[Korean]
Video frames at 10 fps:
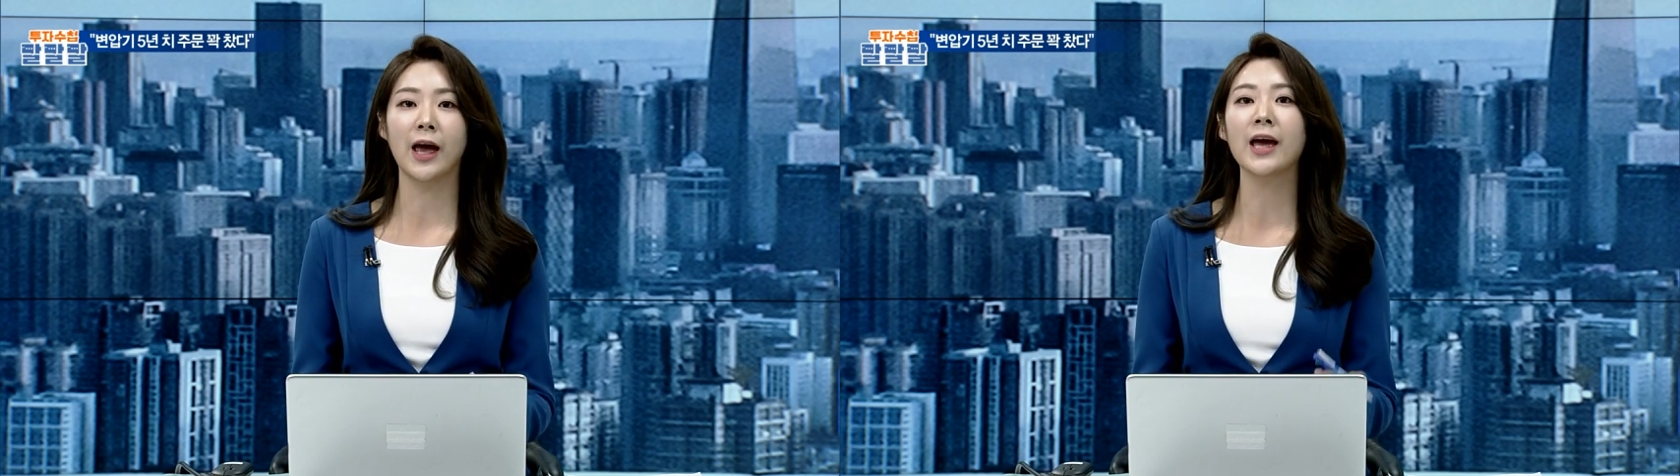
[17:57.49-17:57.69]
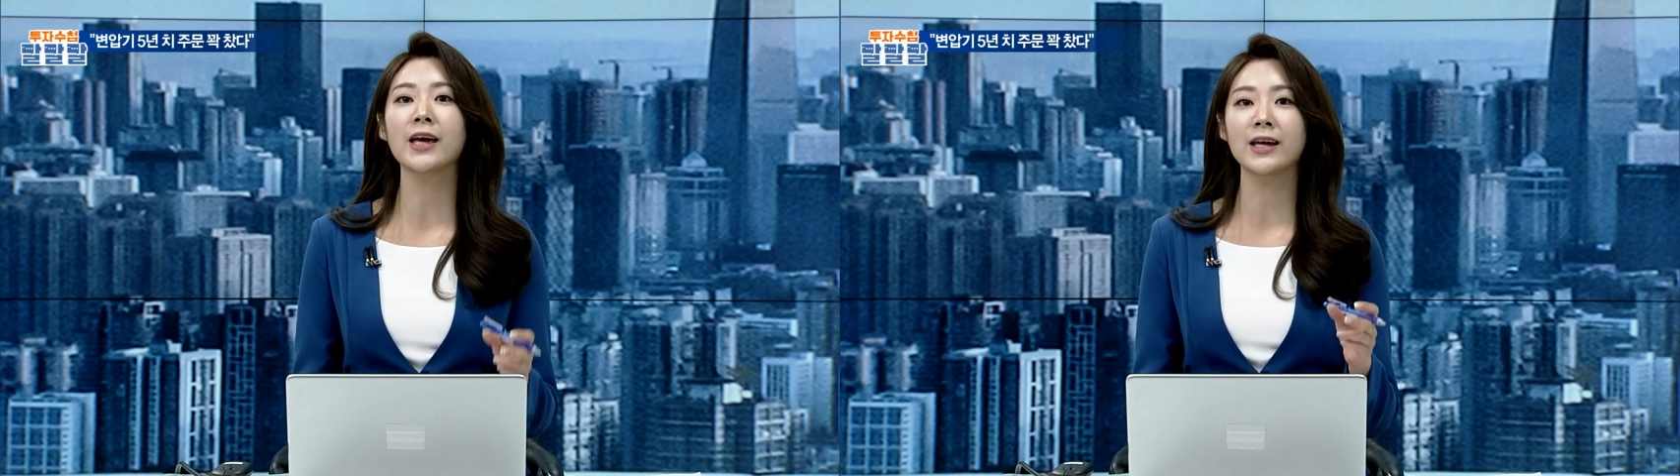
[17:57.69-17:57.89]

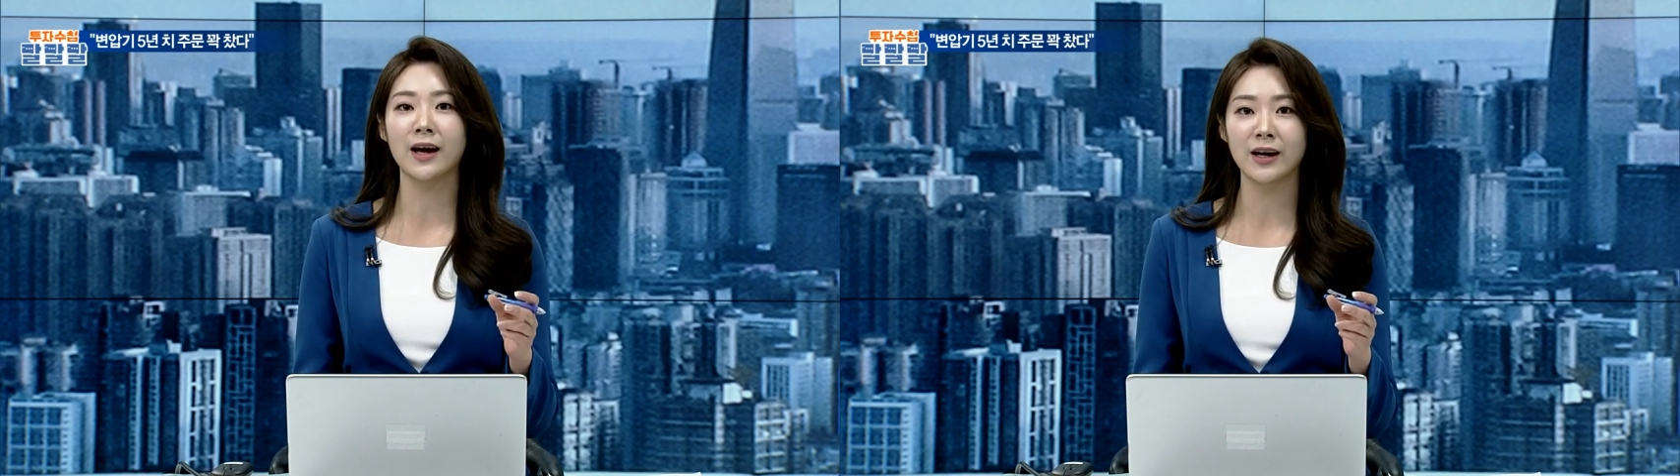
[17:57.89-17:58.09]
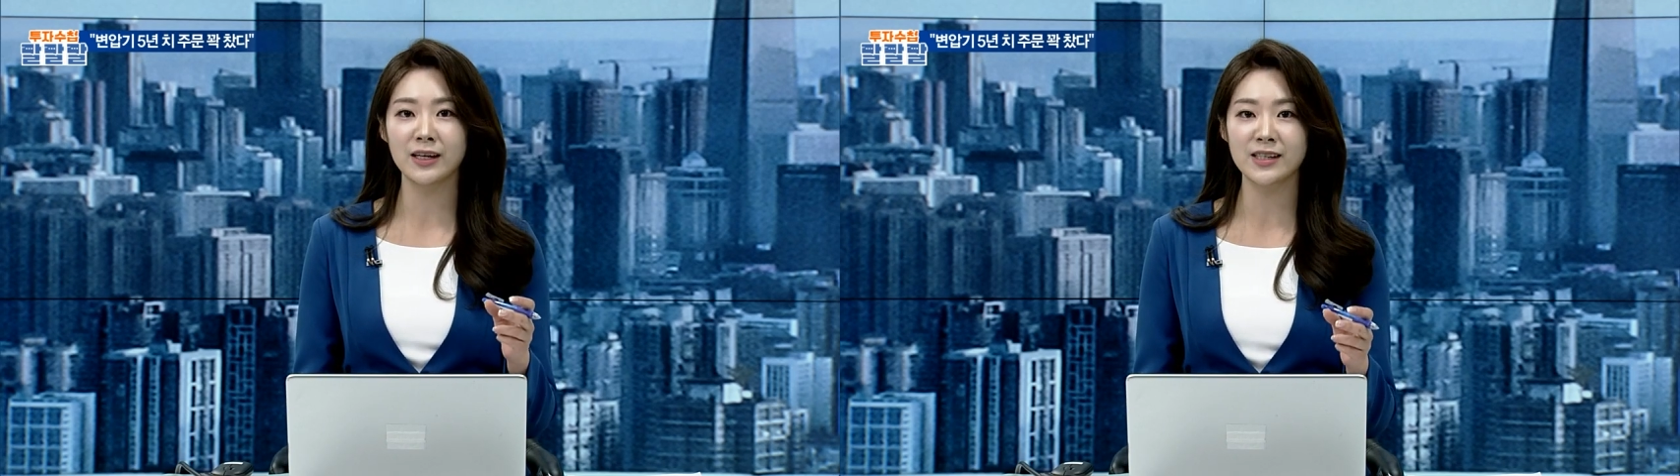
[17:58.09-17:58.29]

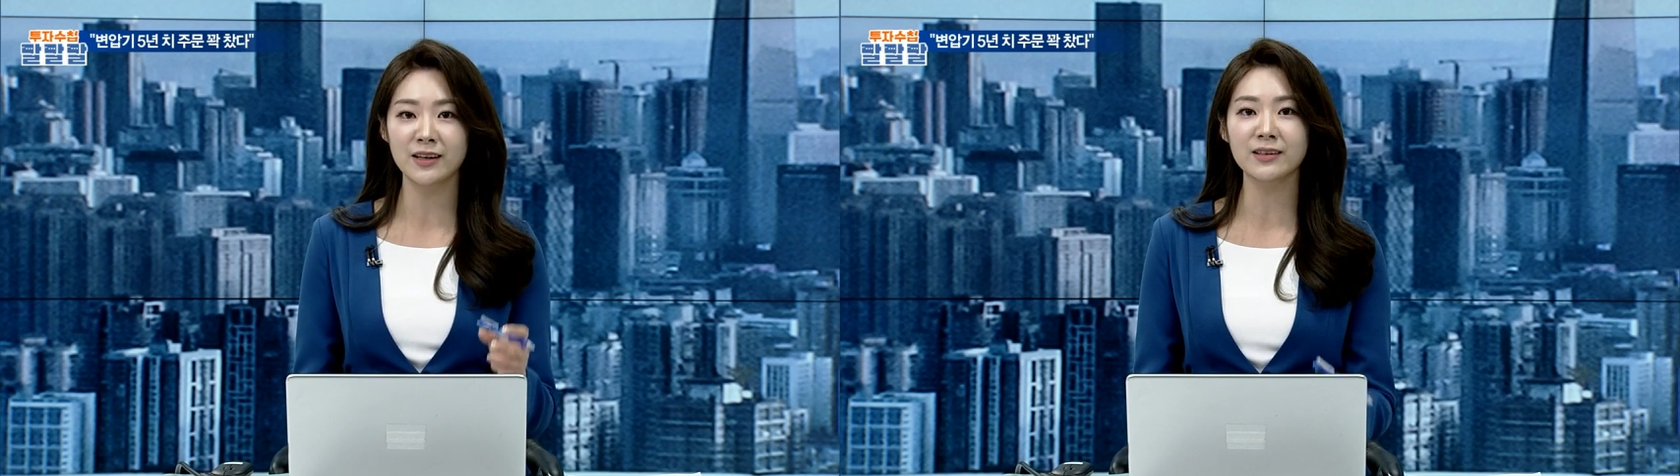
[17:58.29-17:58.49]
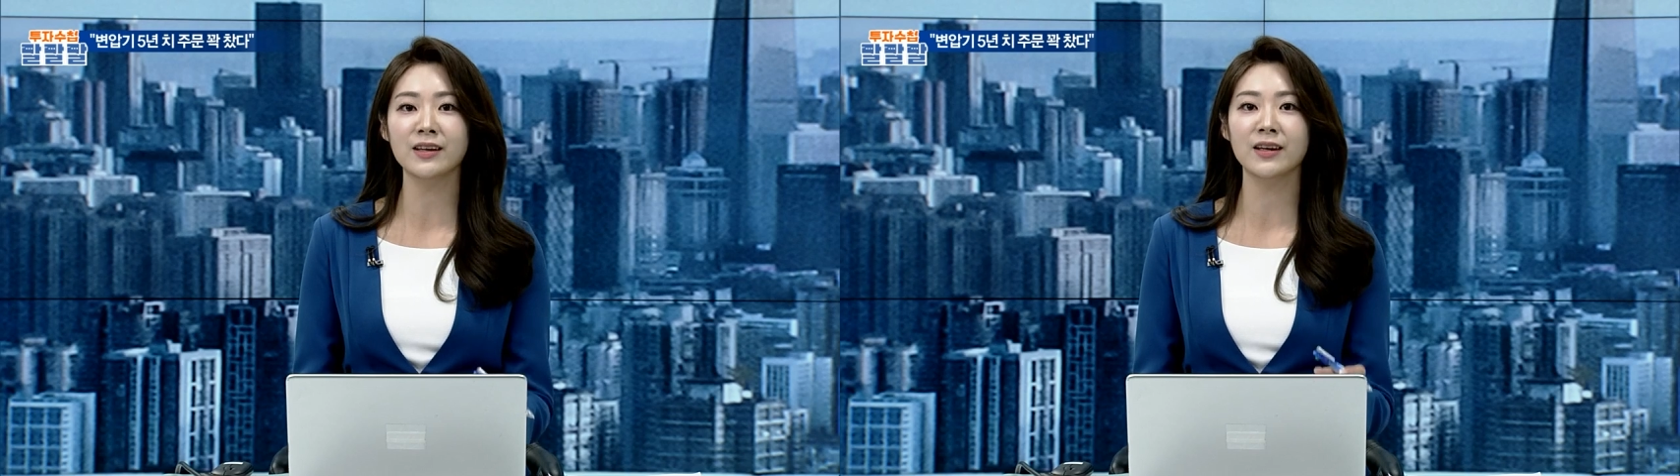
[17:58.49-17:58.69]
AI
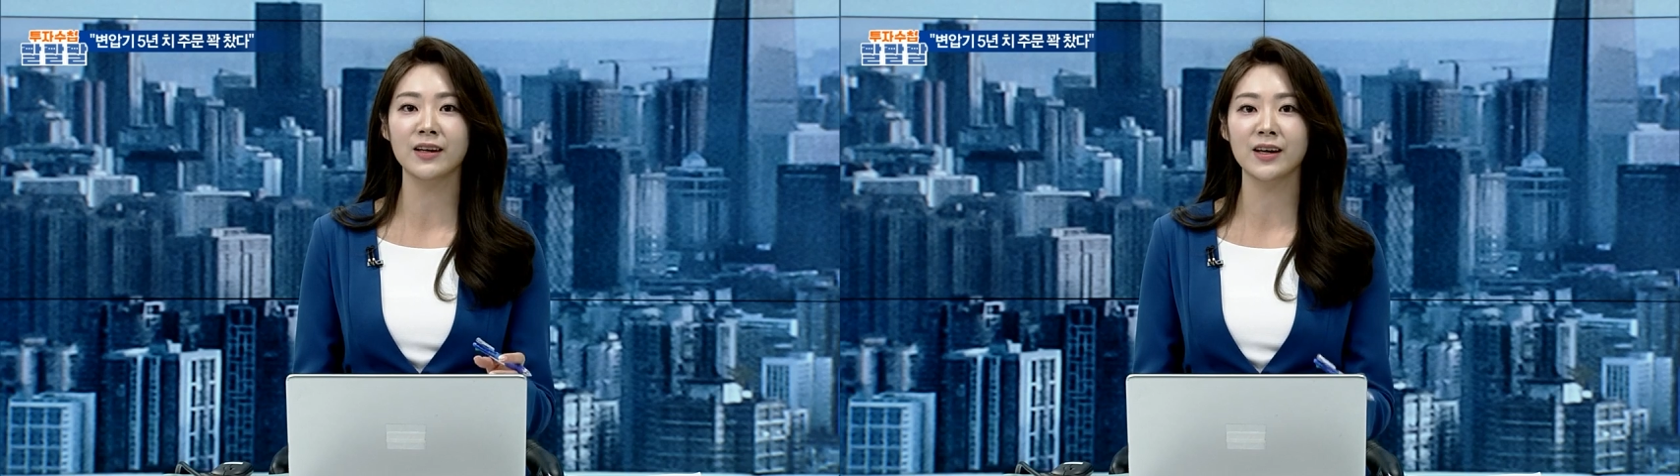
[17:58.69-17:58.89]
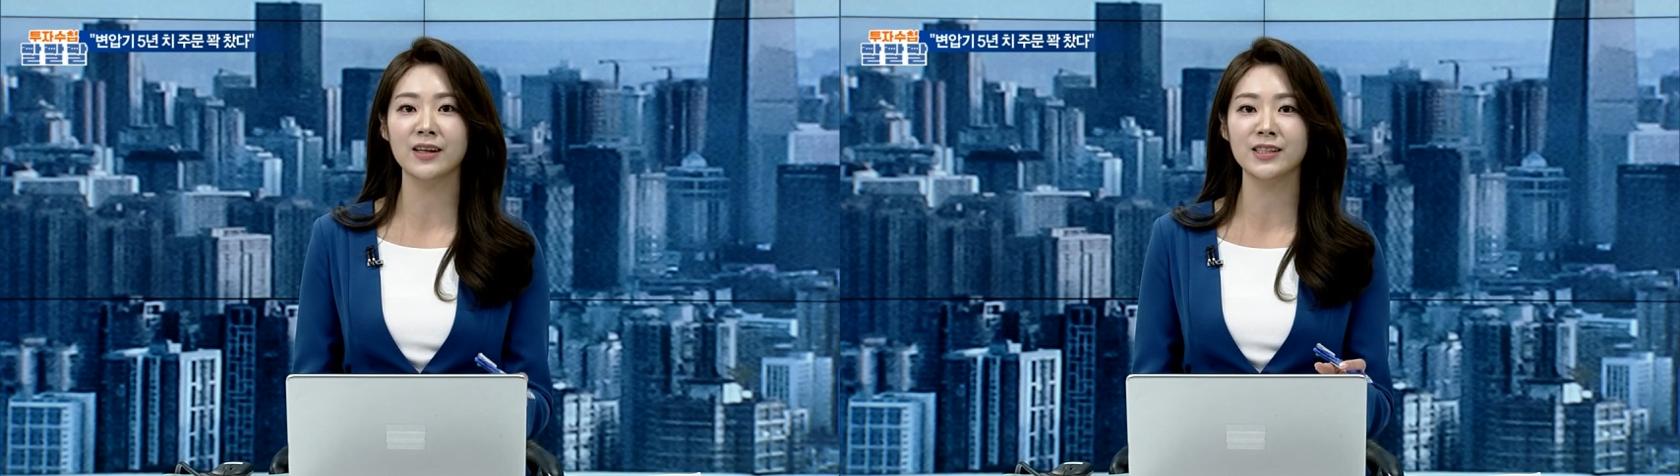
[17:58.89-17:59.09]

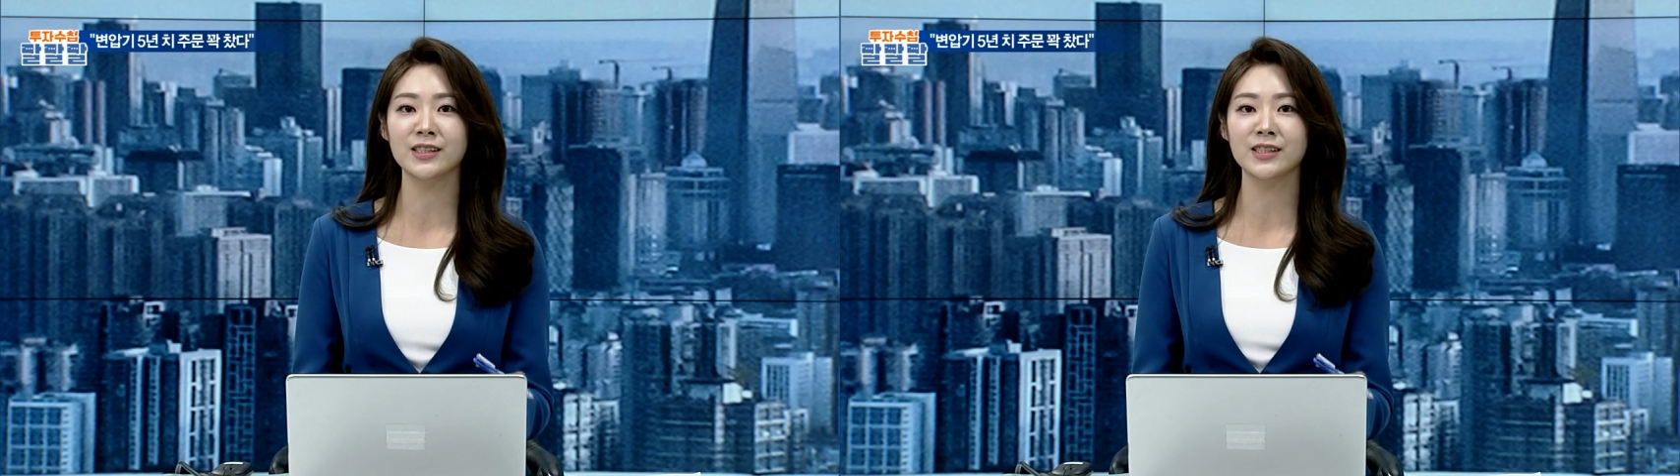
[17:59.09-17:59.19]
생태계가